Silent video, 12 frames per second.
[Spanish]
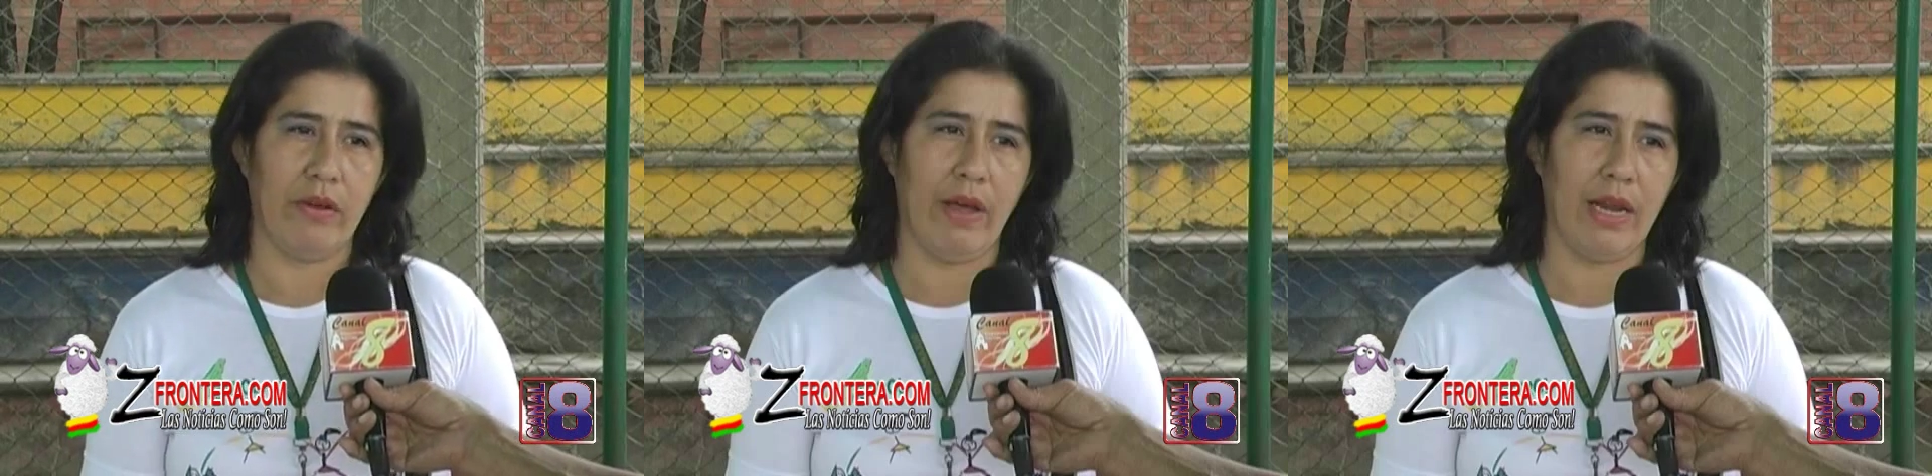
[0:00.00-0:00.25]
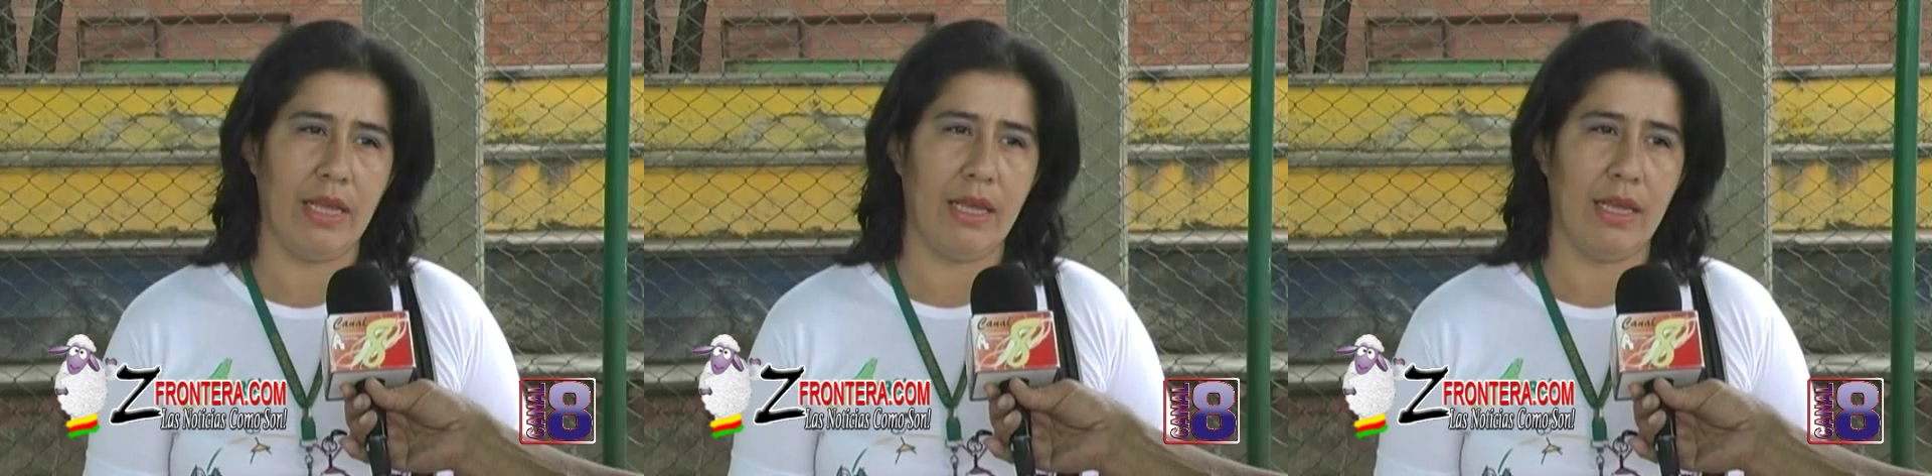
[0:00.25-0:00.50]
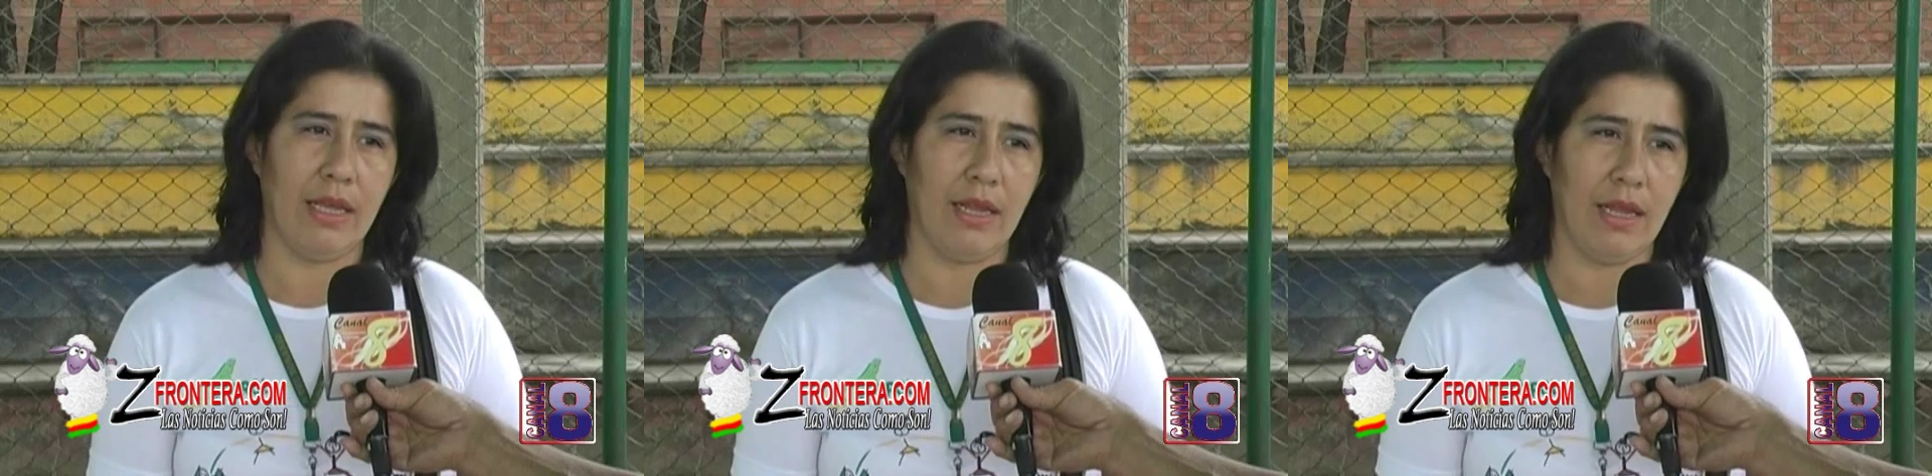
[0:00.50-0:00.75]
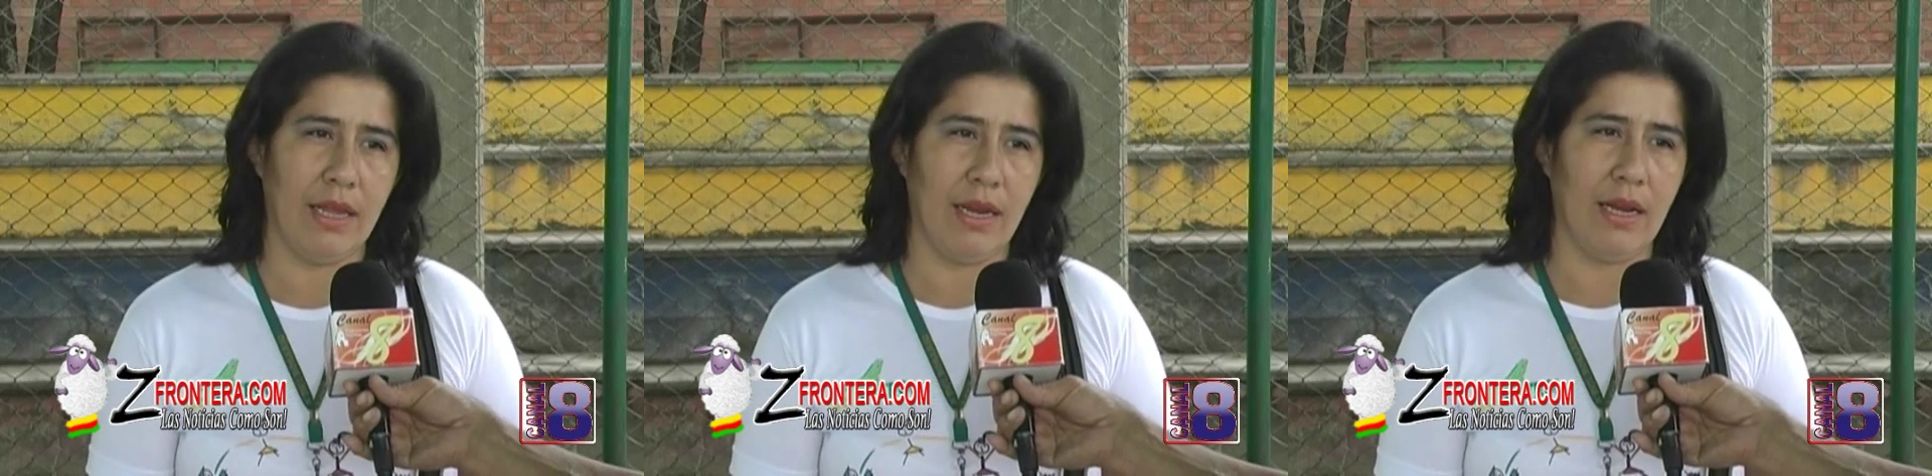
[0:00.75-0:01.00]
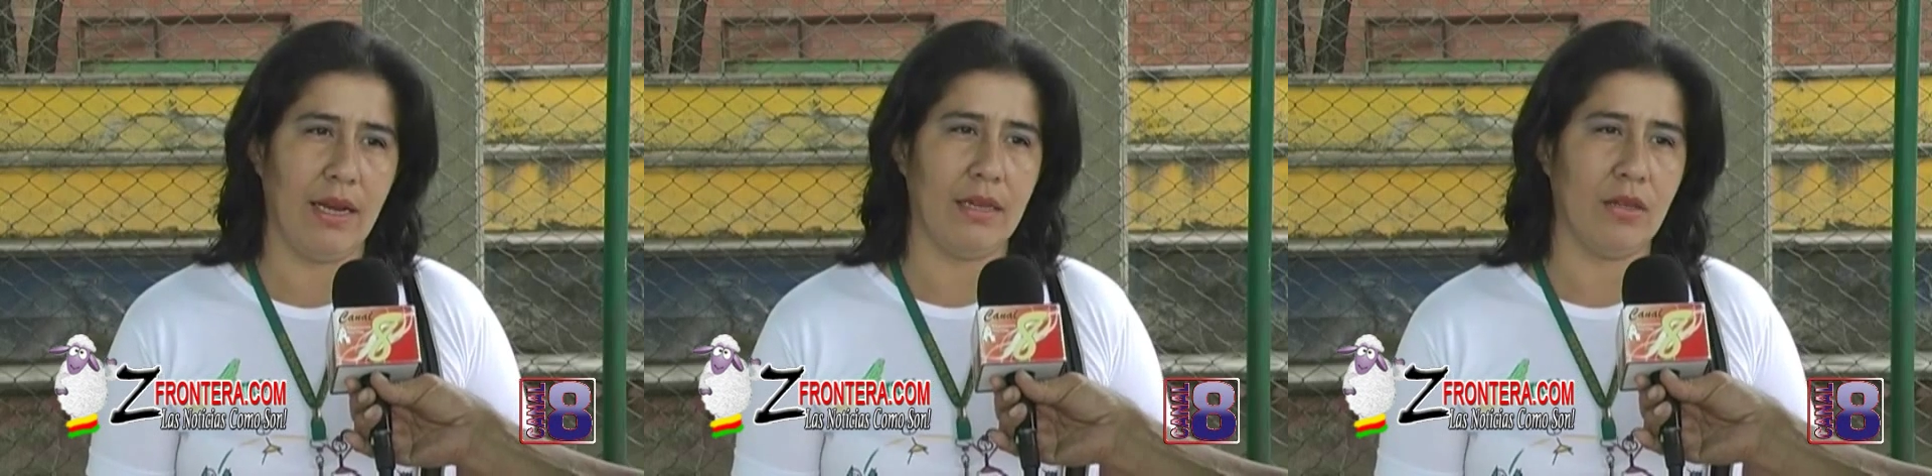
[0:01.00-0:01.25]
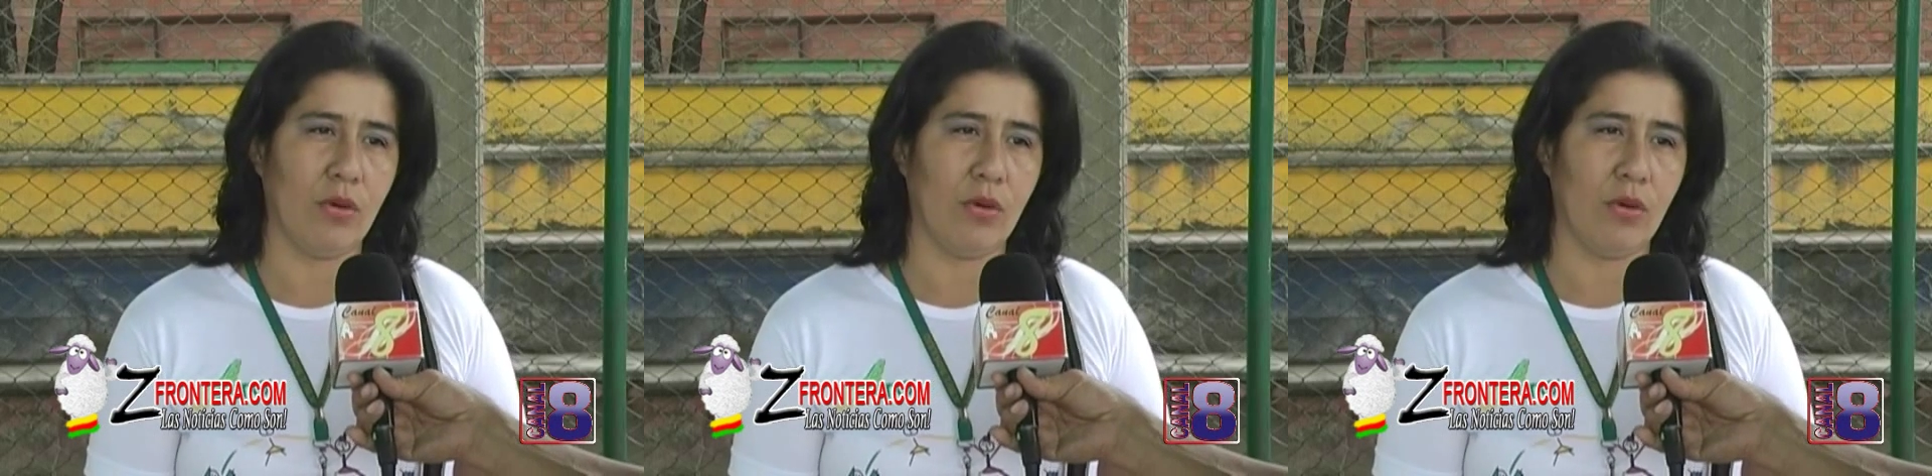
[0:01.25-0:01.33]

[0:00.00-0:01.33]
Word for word: llevar el